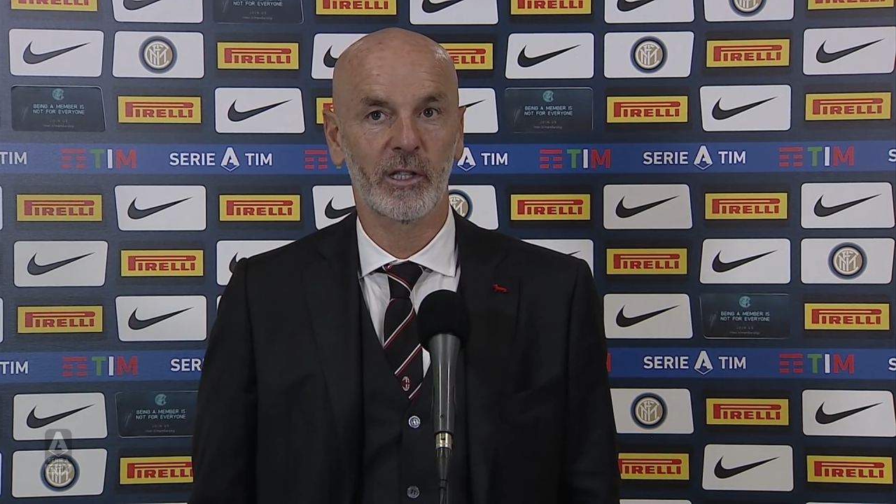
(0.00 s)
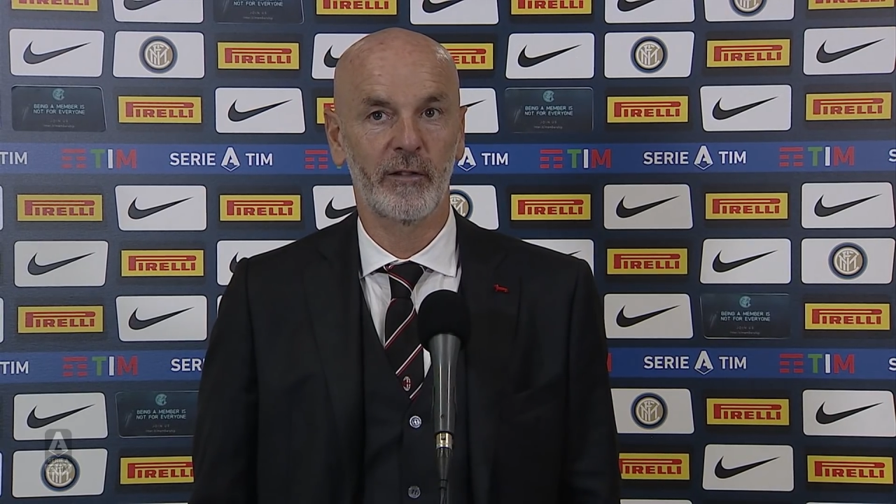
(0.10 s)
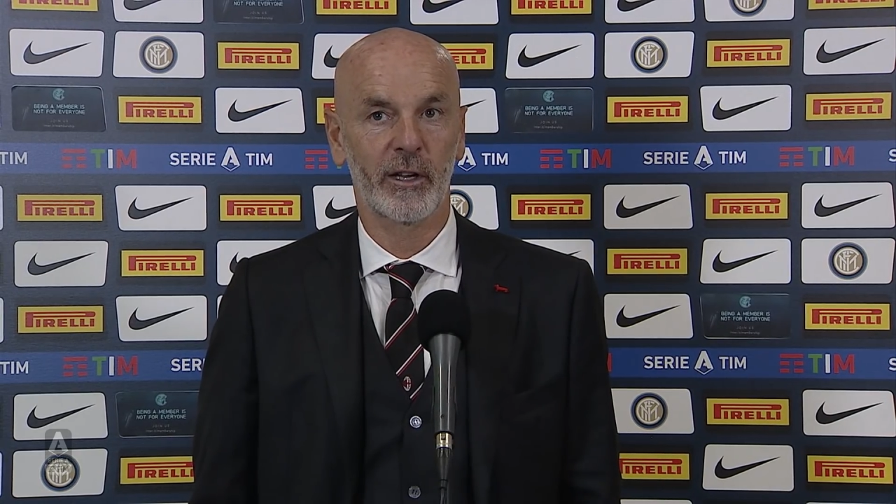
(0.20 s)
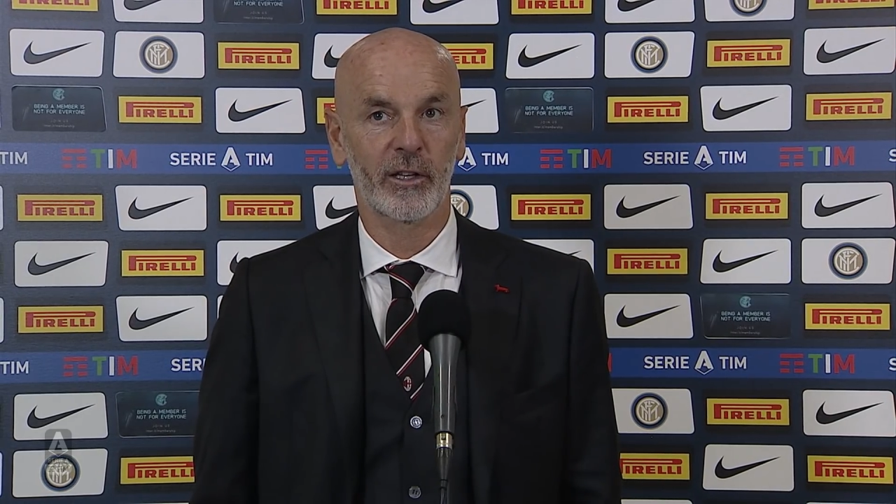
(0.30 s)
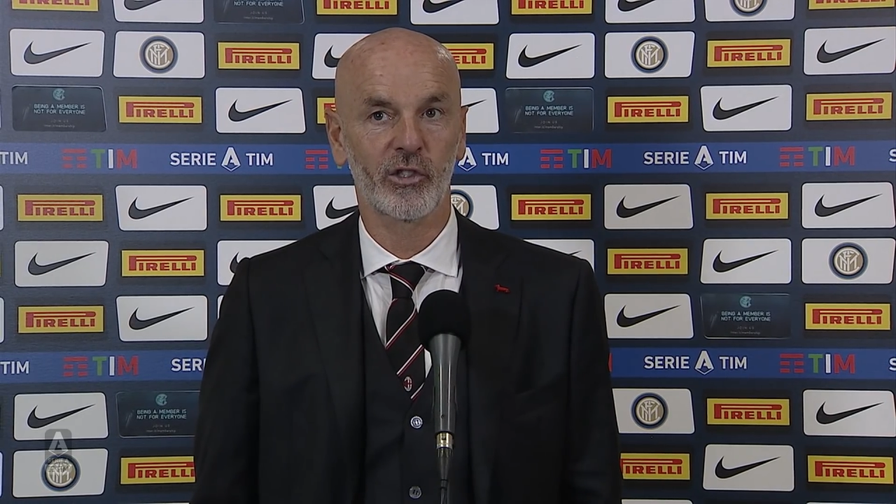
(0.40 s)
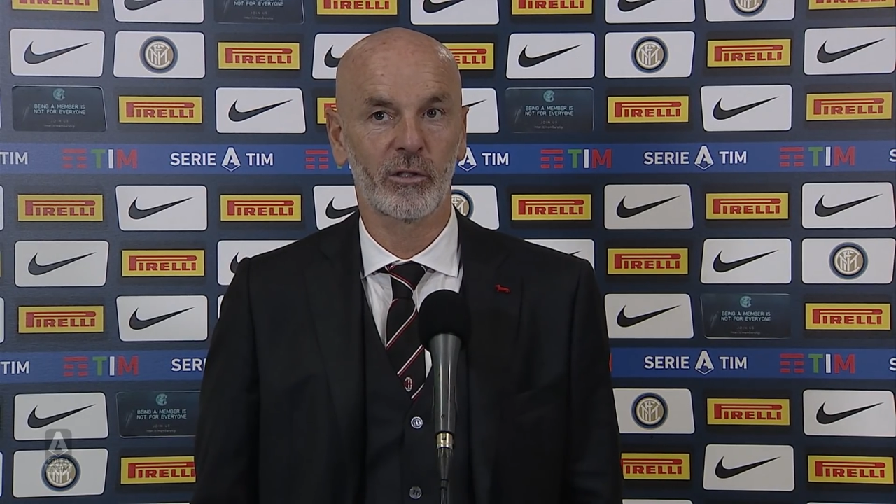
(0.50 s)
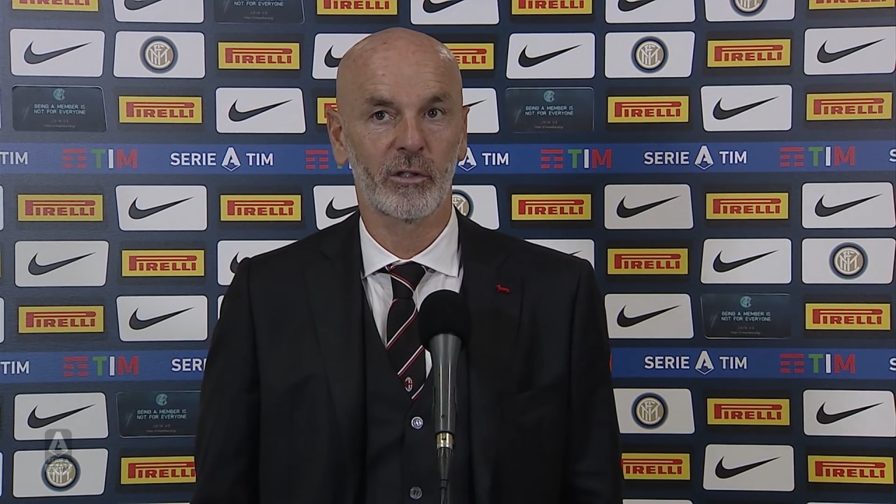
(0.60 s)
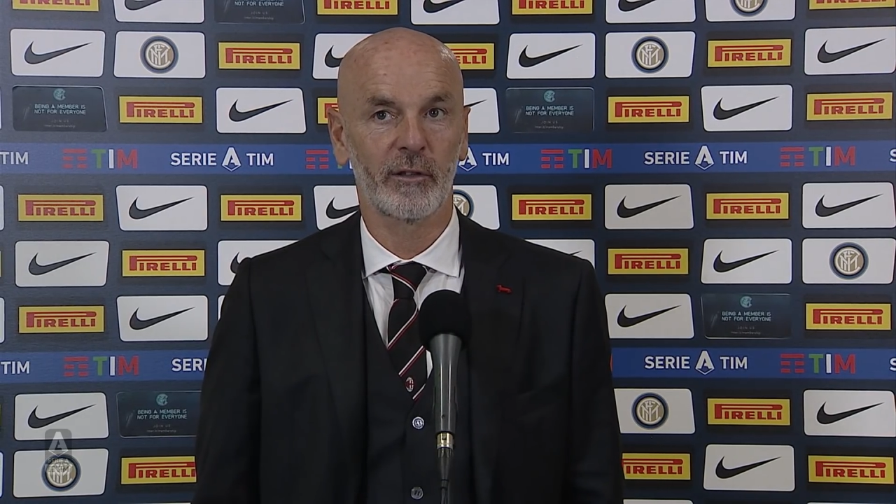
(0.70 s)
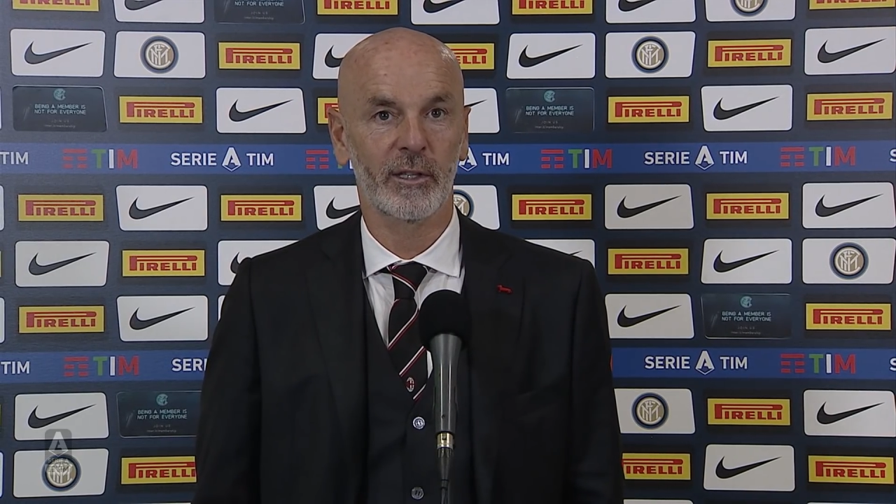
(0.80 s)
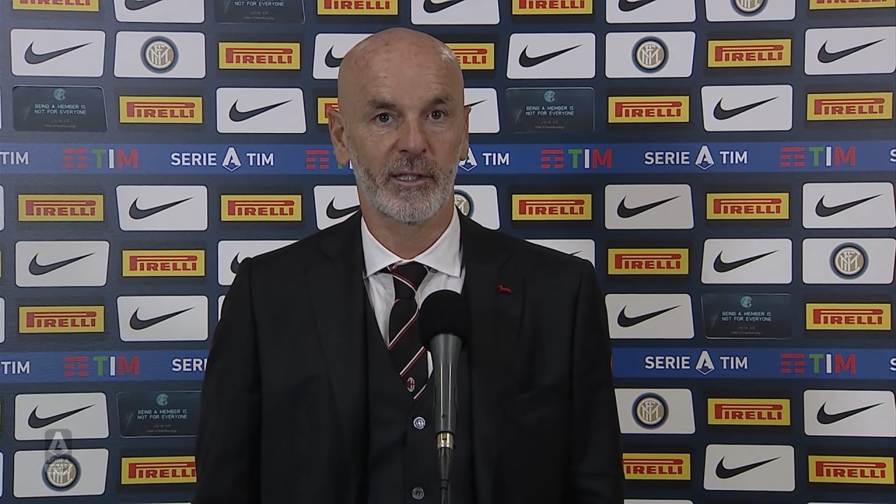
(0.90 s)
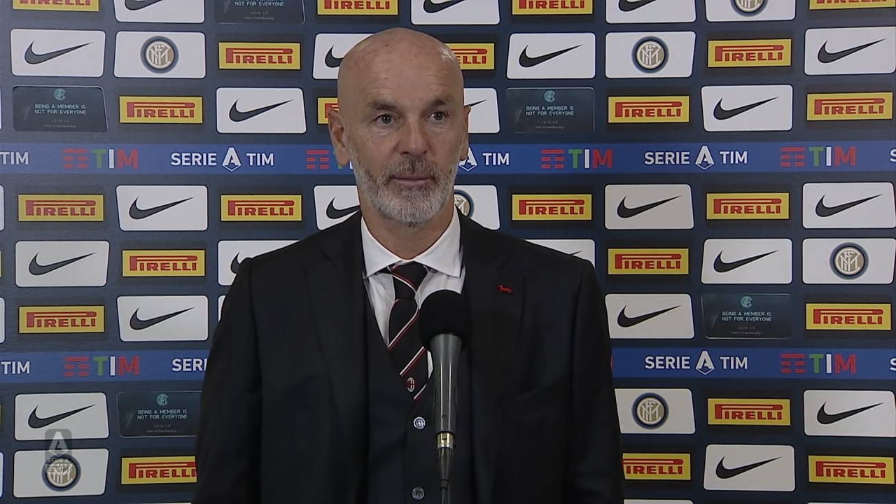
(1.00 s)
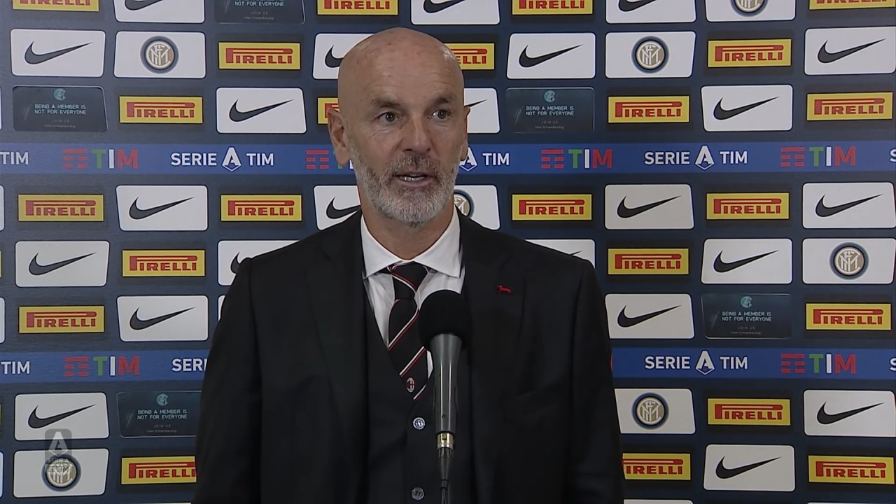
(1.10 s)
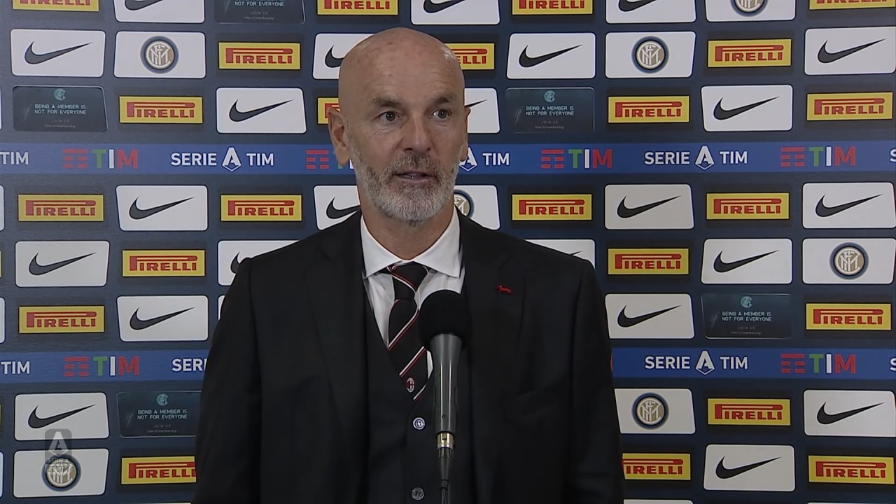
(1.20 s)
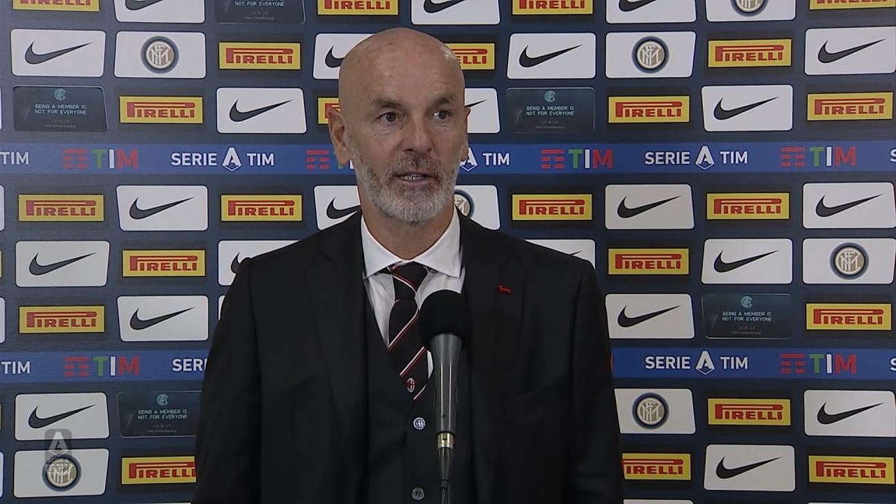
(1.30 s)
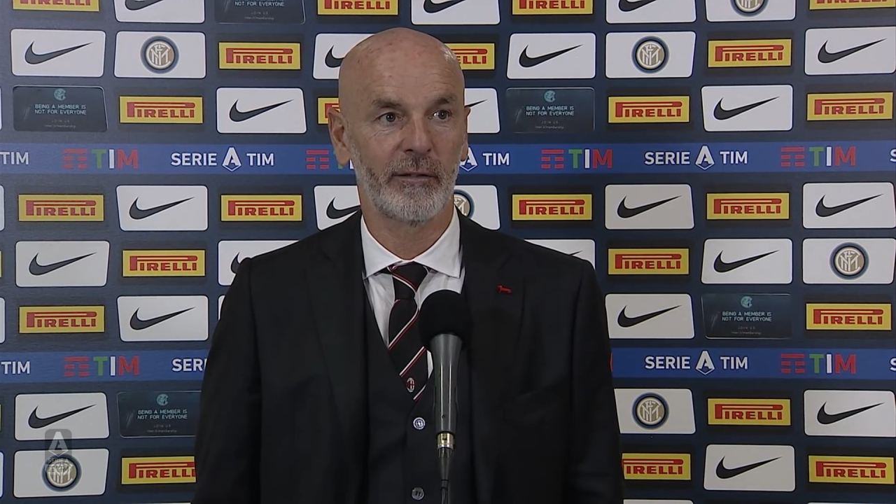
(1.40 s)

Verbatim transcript: di aver reagito diversamente,